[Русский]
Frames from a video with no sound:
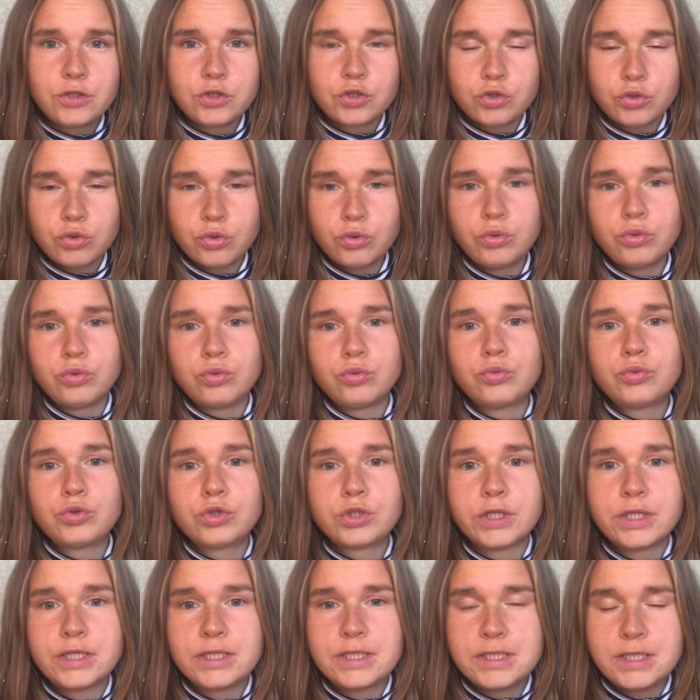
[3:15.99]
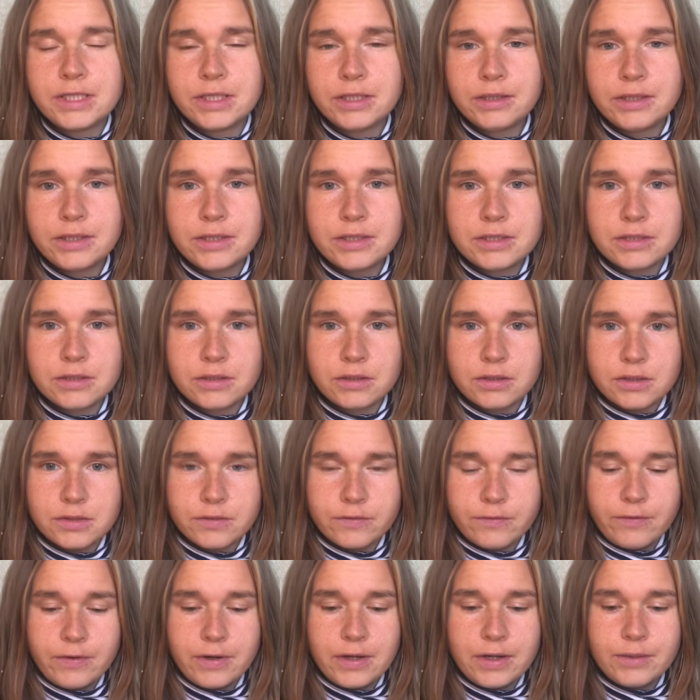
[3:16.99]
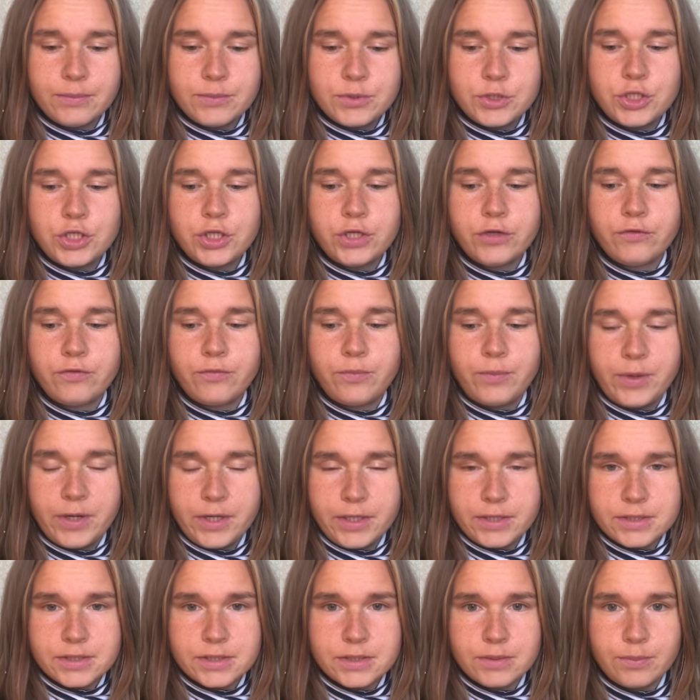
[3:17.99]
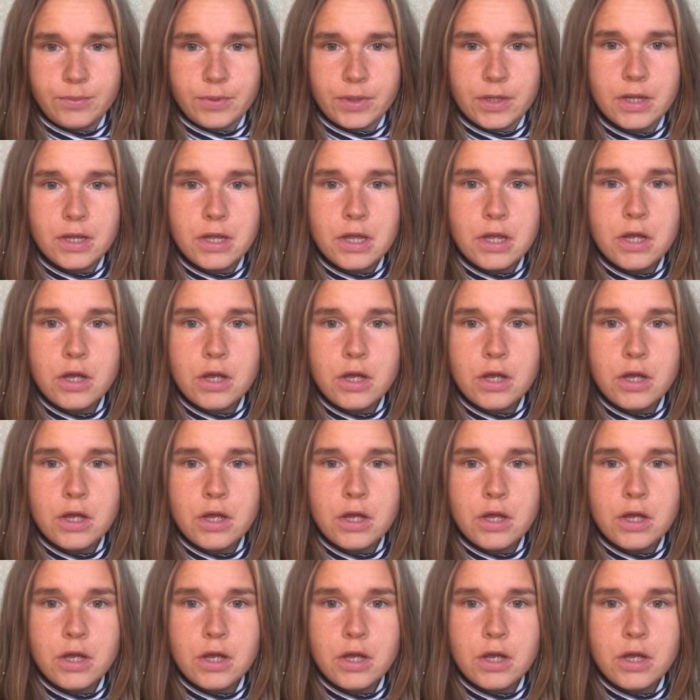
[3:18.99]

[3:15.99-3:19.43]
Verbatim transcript: что нужно делать э, вообще в принципе.